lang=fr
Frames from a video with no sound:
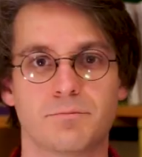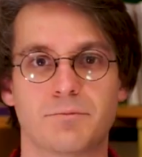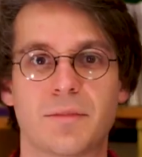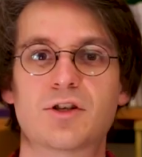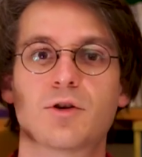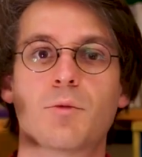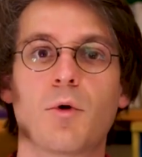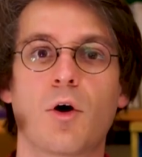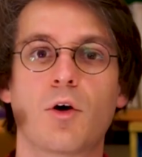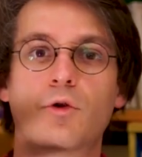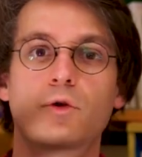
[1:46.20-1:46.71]
Mais
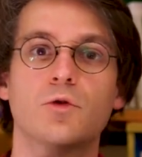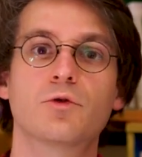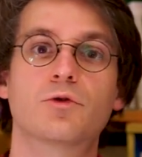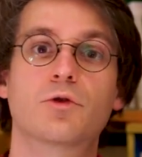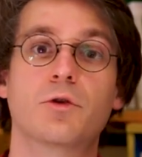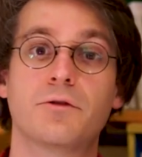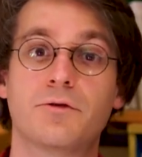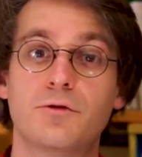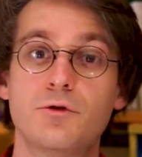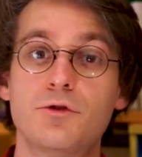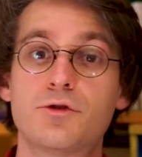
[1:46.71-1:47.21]
je me rends compte
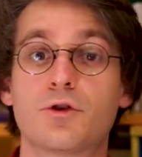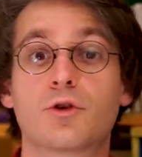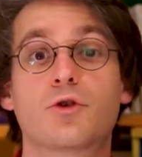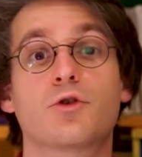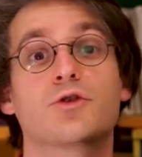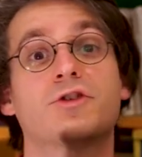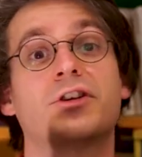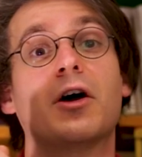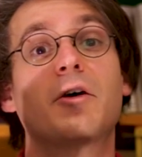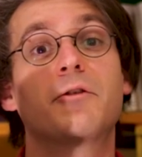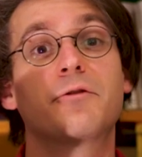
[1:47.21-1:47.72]
que vu ce
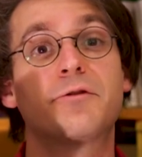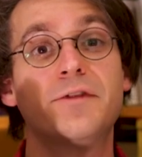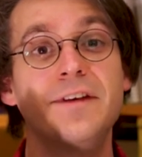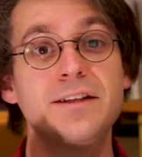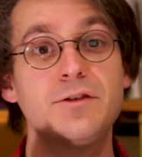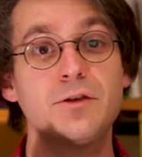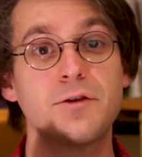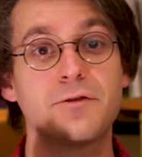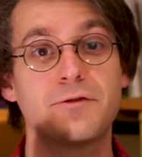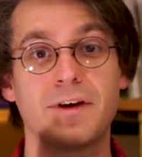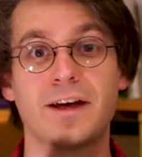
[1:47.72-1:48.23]
que j'ai
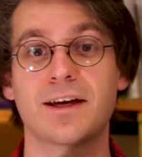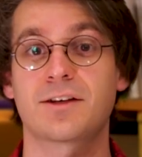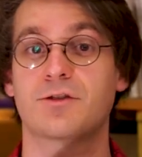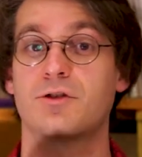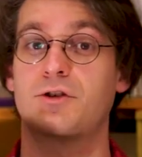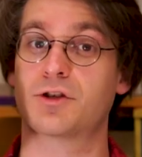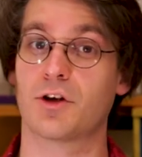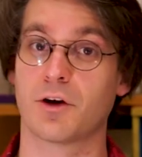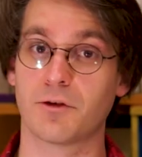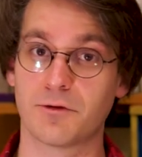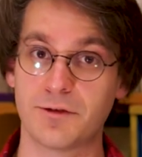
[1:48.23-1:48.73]
envie de faire, ce
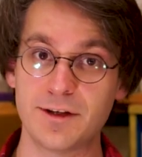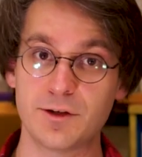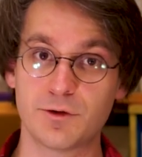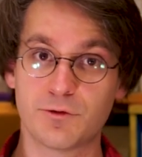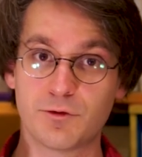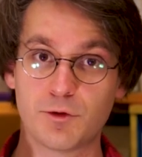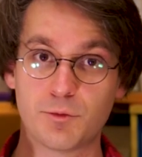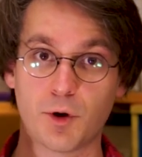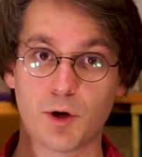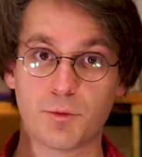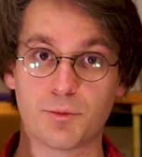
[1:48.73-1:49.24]
que j'ai envie de
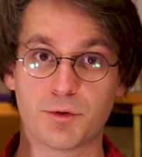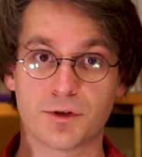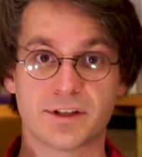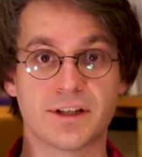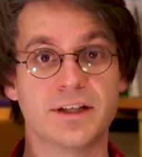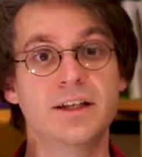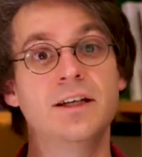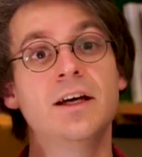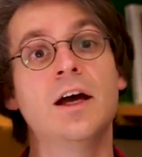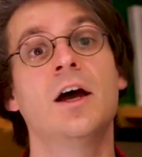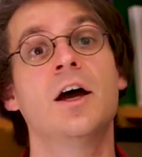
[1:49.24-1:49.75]
vous
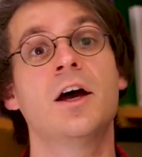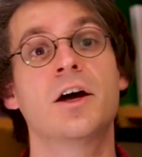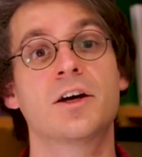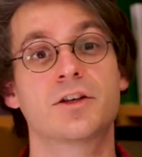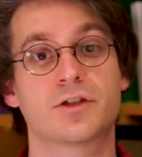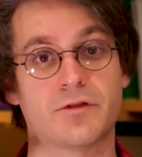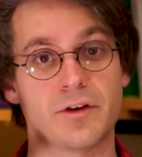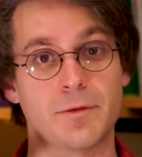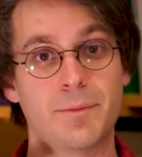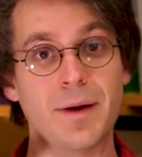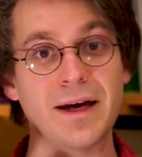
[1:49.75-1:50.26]
proposer,
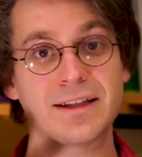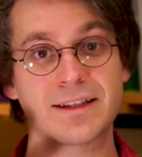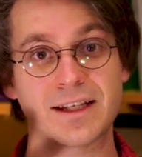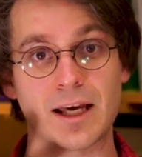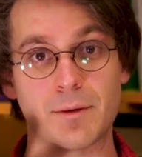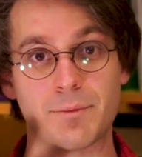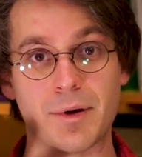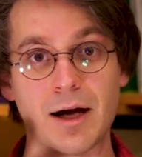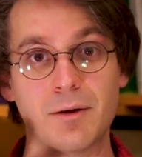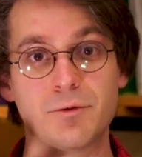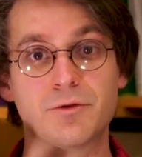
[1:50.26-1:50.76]
je vais pas être
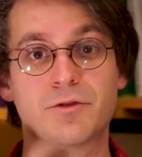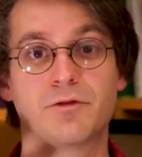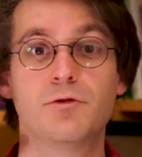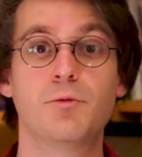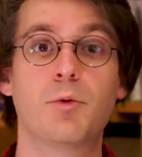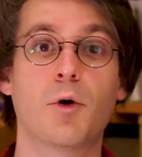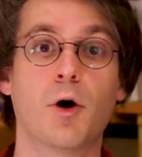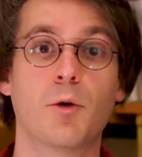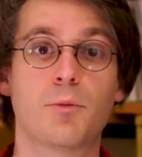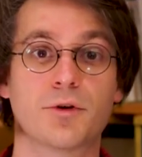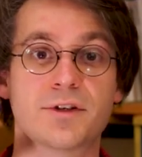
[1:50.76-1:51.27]
capable de
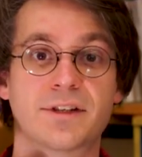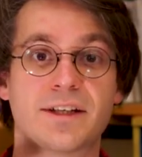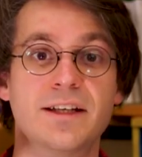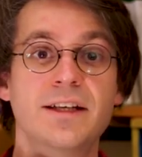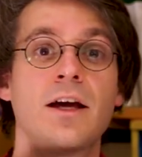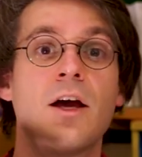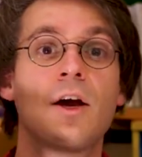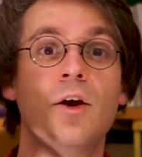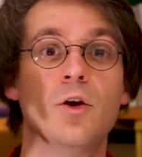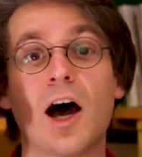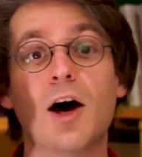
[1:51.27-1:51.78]
vous
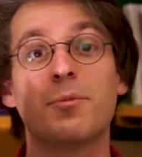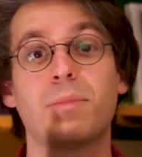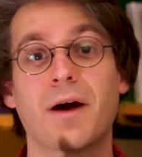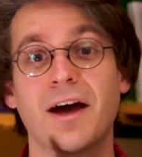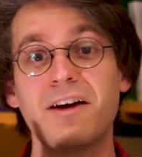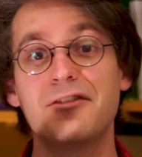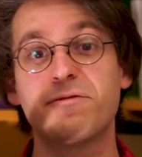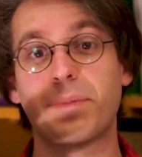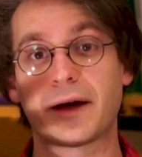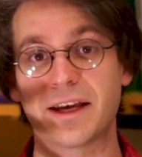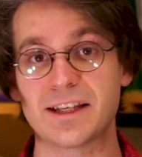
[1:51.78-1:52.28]
proposer un
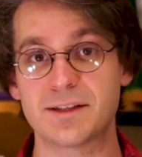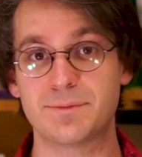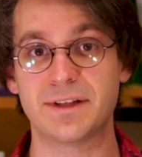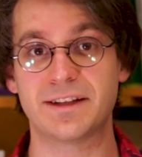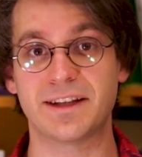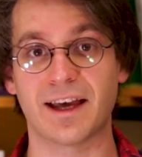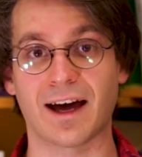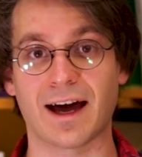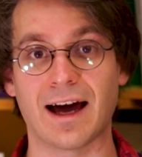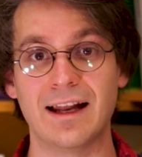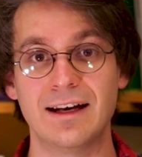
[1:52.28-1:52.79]
bref
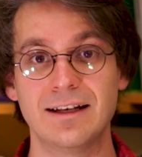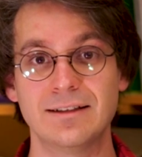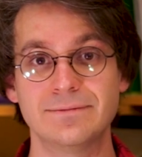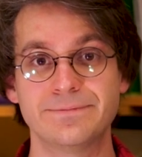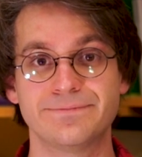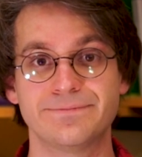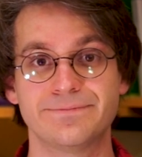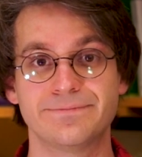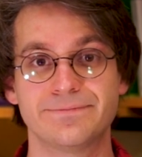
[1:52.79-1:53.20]
presbytéral.